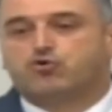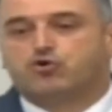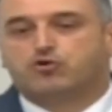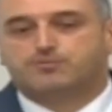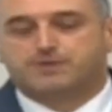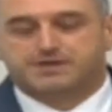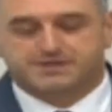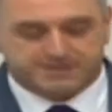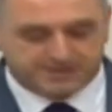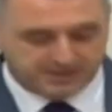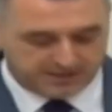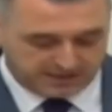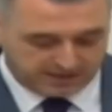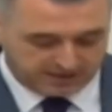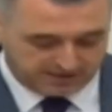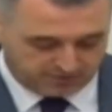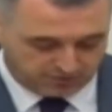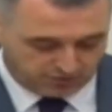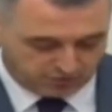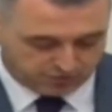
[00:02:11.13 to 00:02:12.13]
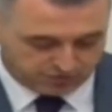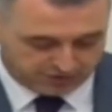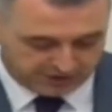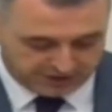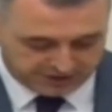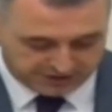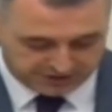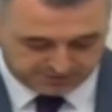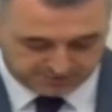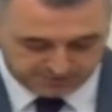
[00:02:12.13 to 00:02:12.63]
olmasıyla
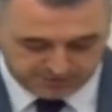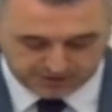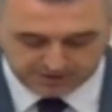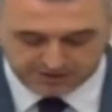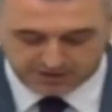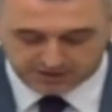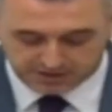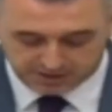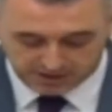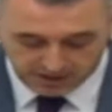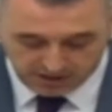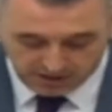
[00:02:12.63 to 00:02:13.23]
ortaya çıkmaktadır.